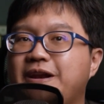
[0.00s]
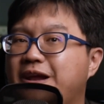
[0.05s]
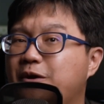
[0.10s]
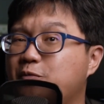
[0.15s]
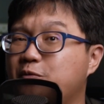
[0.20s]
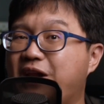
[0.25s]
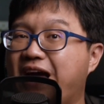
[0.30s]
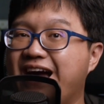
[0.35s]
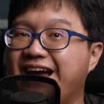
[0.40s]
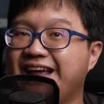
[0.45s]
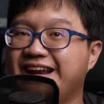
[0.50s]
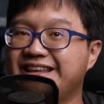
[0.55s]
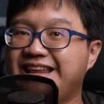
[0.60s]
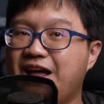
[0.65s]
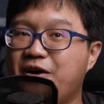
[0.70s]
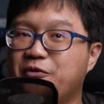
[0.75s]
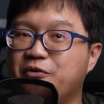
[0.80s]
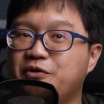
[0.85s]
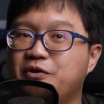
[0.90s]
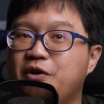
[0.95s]
nih udah akhir
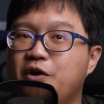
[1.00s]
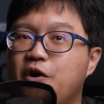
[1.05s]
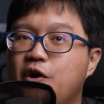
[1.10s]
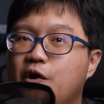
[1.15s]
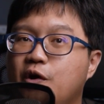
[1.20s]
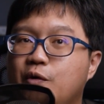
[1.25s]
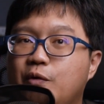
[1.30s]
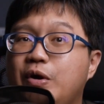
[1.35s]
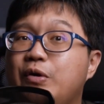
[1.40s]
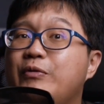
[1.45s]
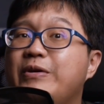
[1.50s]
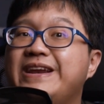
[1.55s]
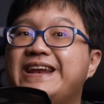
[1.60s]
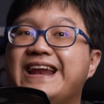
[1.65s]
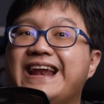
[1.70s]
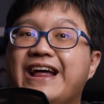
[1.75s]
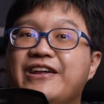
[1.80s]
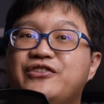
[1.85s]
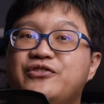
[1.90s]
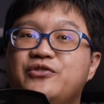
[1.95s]
tahun, Gui Gui
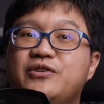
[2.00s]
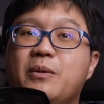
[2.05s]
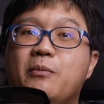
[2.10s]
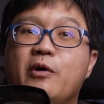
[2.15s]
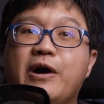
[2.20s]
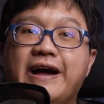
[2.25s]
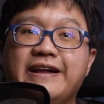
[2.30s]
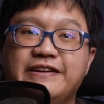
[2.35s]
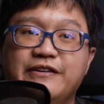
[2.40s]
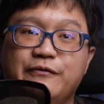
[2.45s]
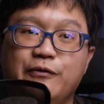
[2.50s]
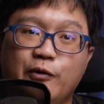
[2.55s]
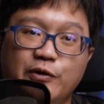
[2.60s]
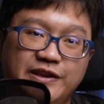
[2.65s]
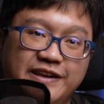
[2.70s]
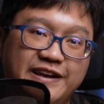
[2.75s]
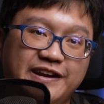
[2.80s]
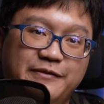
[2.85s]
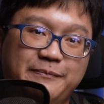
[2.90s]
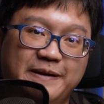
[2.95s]
dan Asus juga mau kasih
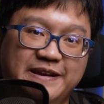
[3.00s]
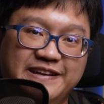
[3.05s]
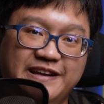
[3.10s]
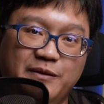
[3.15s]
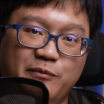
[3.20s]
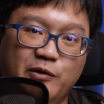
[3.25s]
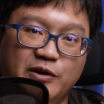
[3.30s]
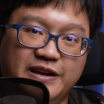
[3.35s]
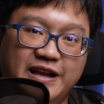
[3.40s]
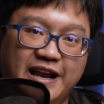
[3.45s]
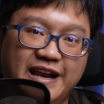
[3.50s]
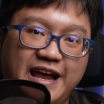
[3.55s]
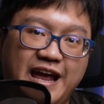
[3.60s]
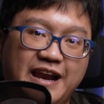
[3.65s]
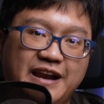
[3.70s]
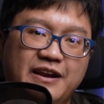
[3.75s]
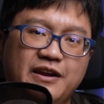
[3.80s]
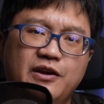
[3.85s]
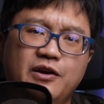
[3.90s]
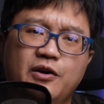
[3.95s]
voucher spesial buat
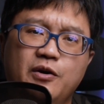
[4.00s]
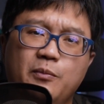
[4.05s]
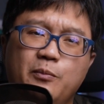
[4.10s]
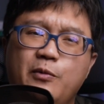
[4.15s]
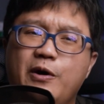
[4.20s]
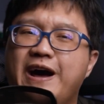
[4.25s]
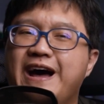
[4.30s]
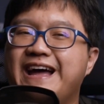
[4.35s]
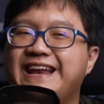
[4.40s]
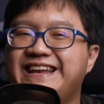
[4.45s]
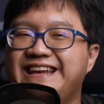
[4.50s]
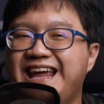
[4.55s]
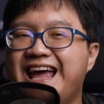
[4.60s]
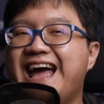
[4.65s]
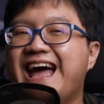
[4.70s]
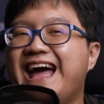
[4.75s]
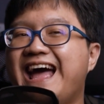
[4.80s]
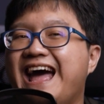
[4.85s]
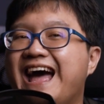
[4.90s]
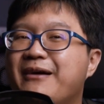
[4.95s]
kalian buat
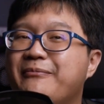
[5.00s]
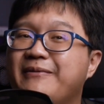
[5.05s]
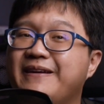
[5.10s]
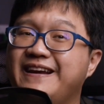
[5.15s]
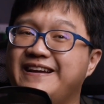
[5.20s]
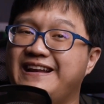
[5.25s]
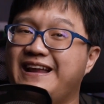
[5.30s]
ya upgrade